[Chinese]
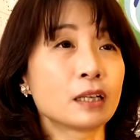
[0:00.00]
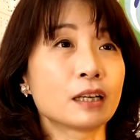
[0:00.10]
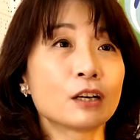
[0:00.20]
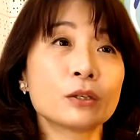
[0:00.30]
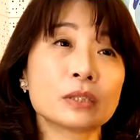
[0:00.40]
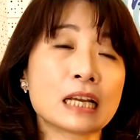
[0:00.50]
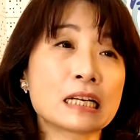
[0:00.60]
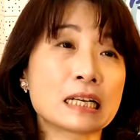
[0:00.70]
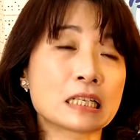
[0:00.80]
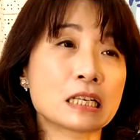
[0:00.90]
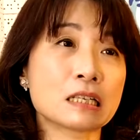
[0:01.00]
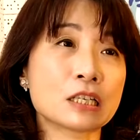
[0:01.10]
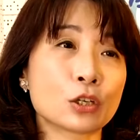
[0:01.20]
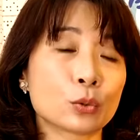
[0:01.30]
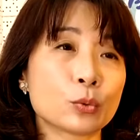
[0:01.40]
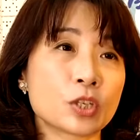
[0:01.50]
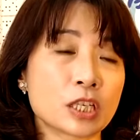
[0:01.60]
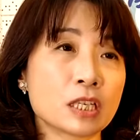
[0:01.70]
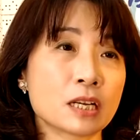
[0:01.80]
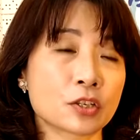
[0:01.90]
然后当然正式投入
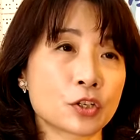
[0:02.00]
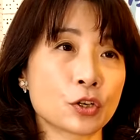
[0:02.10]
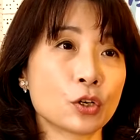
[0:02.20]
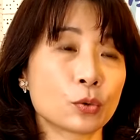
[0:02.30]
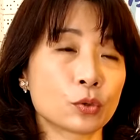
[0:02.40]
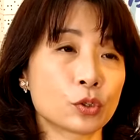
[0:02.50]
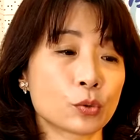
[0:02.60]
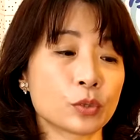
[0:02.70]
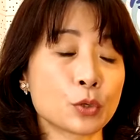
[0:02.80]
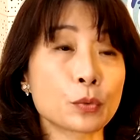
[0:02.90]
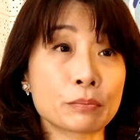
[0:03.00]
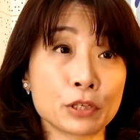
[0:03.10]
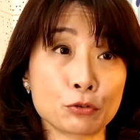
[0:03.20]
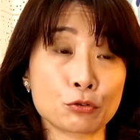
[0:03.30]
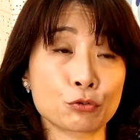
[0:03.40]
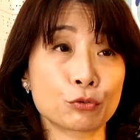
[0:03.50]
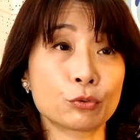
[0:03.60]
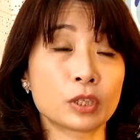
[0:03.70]
职场之后，从英文秘书，